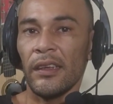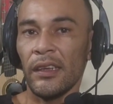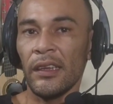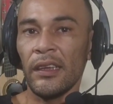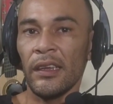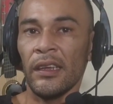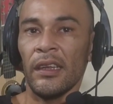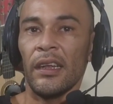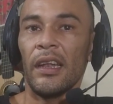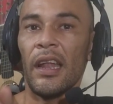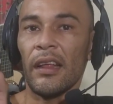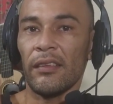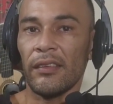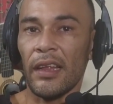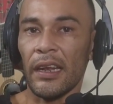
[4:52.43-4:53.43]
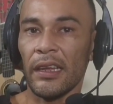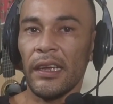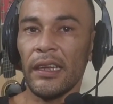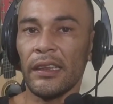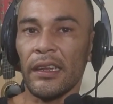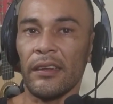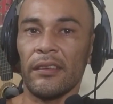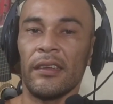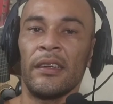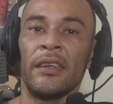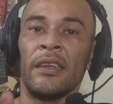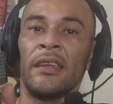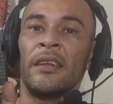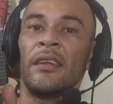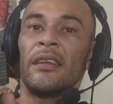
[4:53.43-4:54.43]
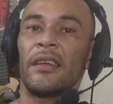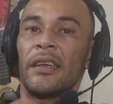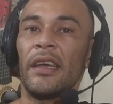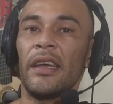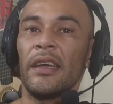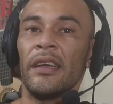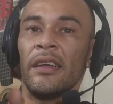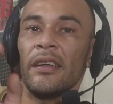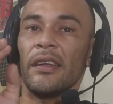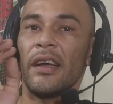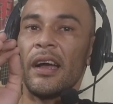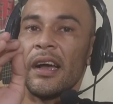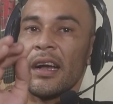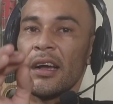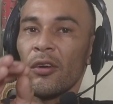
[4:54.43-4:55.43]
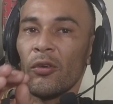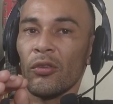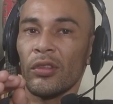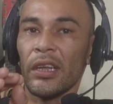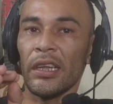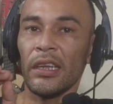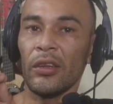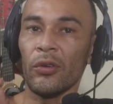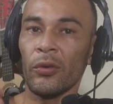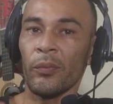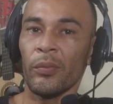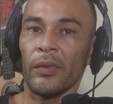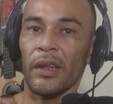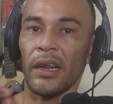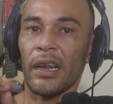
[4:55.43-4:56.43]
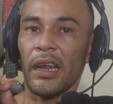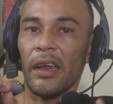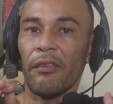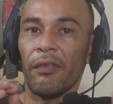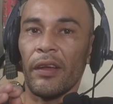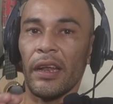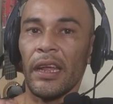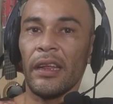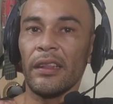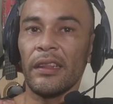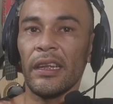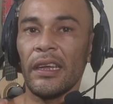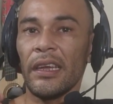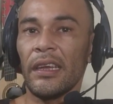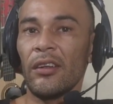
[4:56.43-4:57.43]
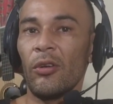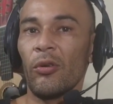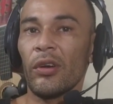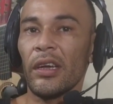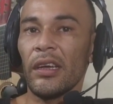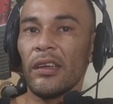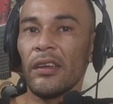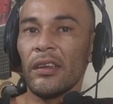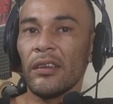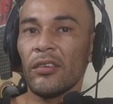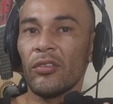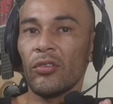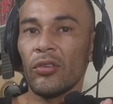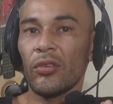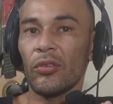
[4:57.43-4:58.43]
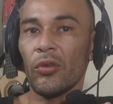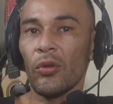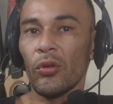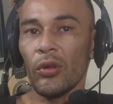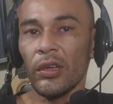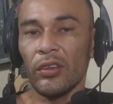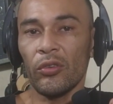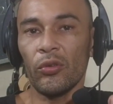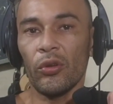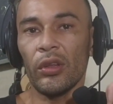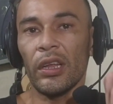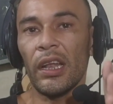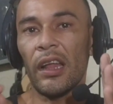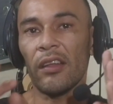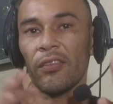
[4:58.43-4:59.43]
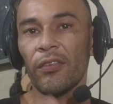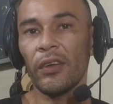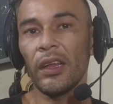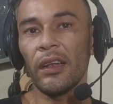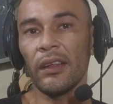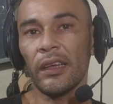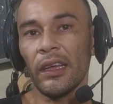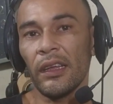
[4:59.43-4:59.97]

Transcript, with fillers: y las tarjetas que hagan contenido referente en lo que es todo esto de las reel